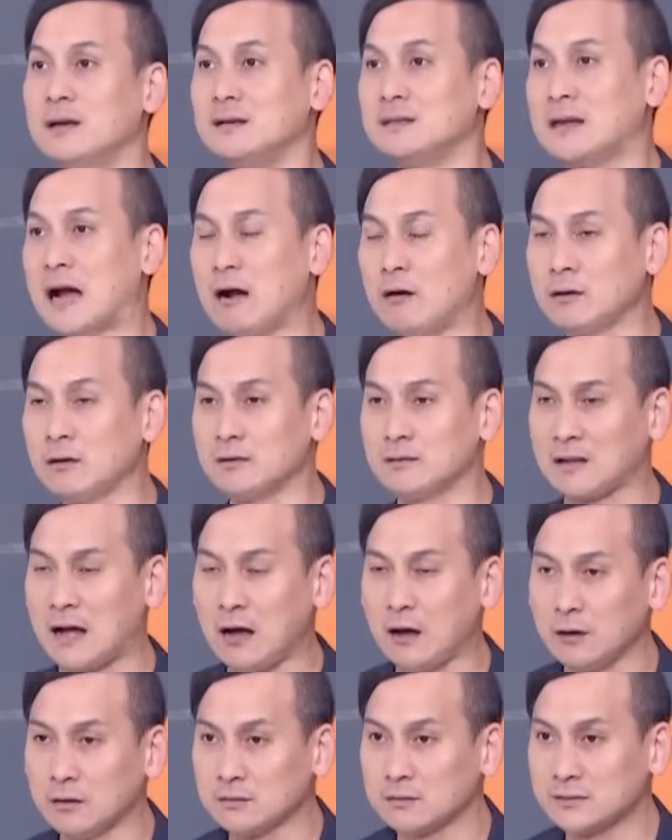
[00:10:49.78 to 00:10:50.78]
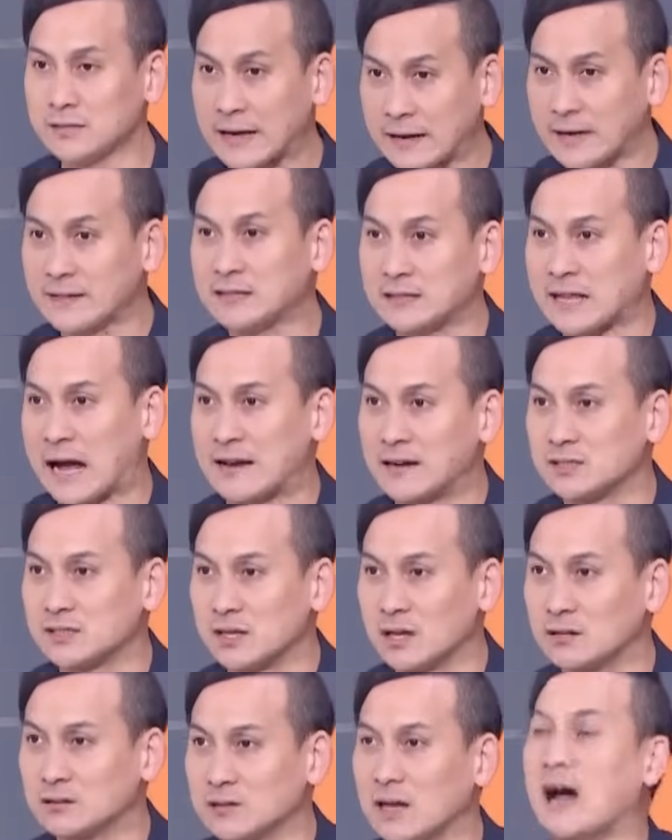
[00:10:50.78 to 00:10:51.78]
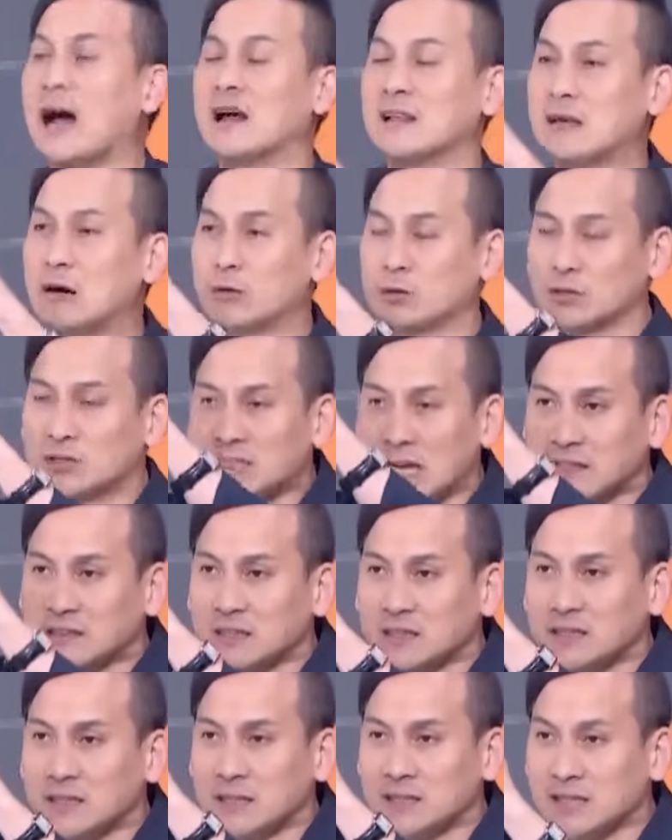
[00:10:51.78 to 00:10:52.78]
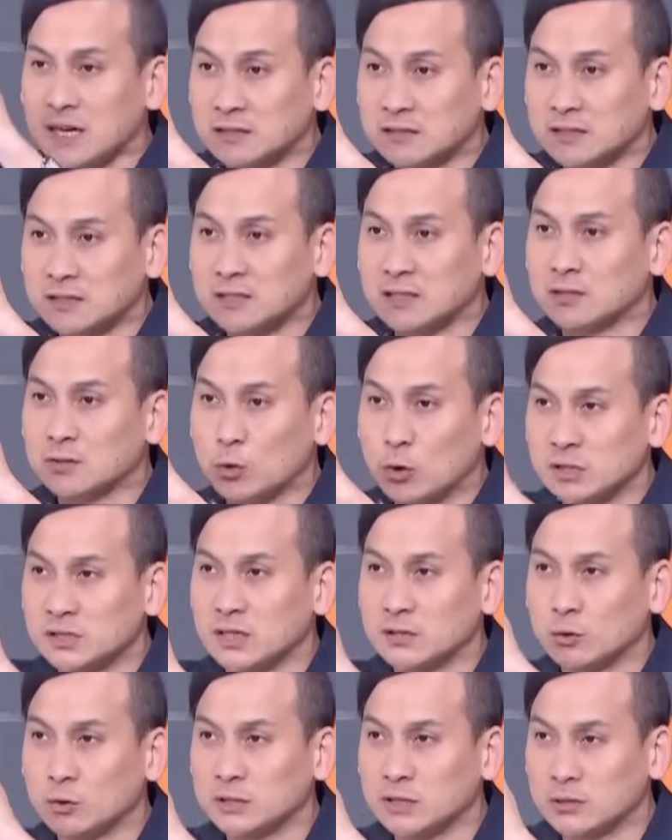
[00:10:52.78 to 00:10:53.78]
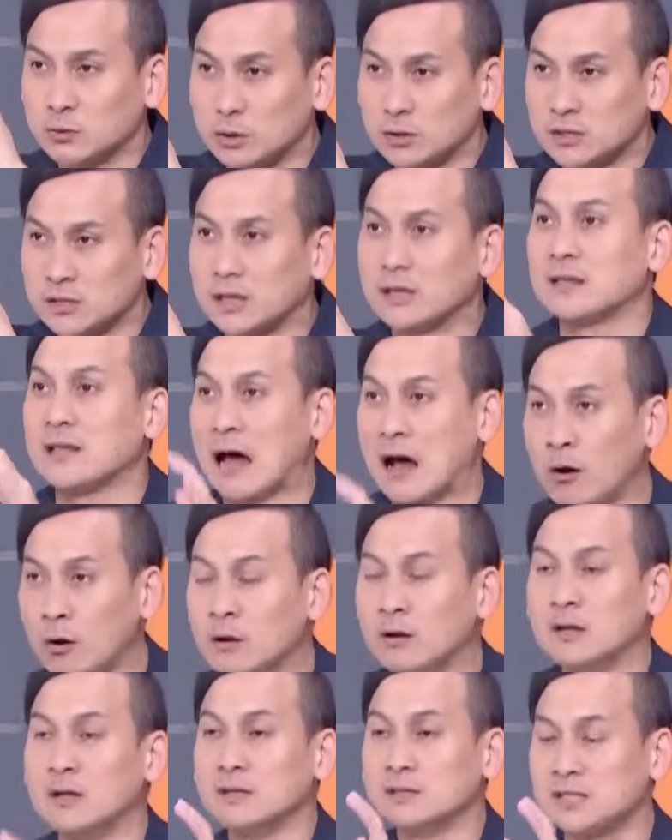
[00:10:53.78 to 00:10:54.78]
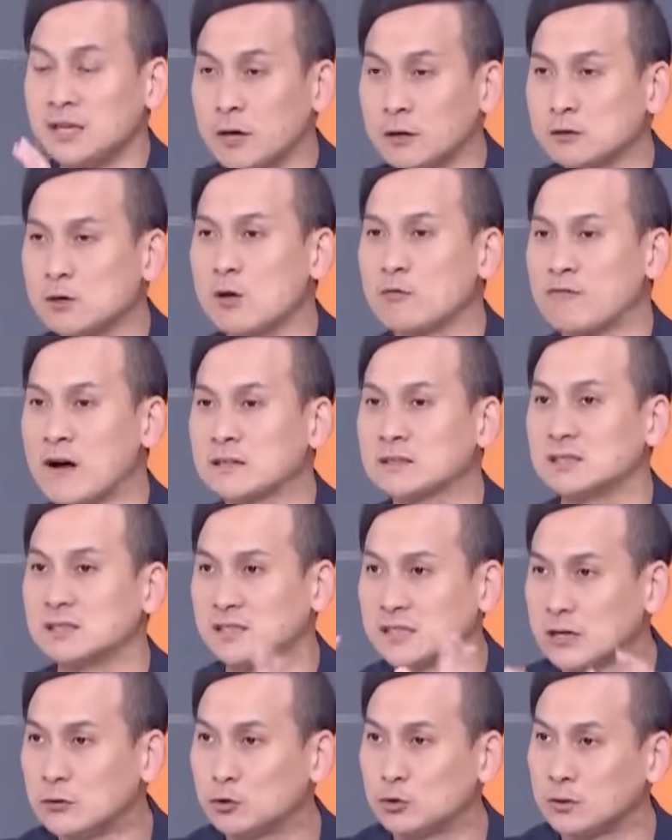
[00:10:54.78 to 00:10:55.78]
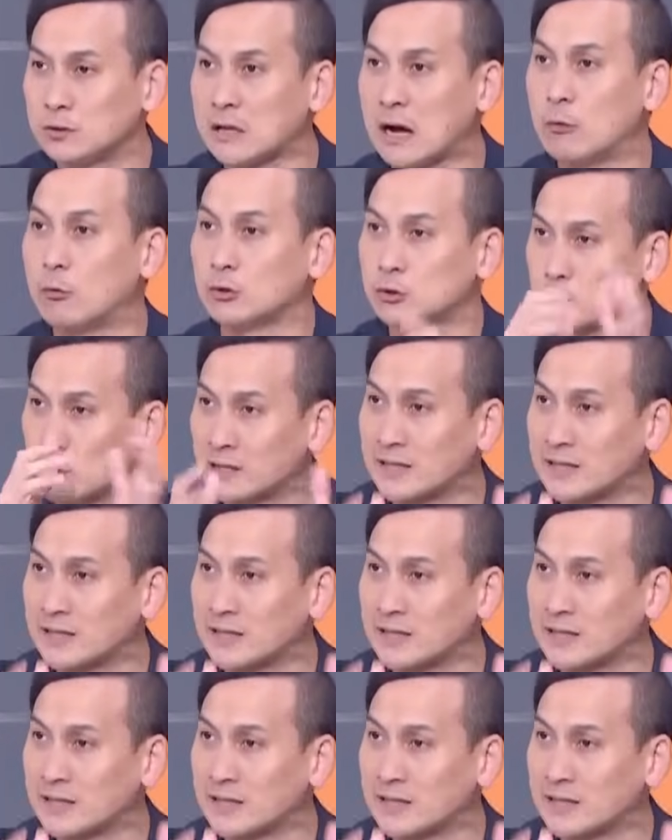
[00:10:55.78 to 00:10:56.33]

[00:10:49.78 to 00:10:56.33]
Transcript: 嗯，然后，然后在跟你谈的时候呢，啊，那我就降低一点，降低一点，妥协，妥协，妥协，然后借由这种方式争取到我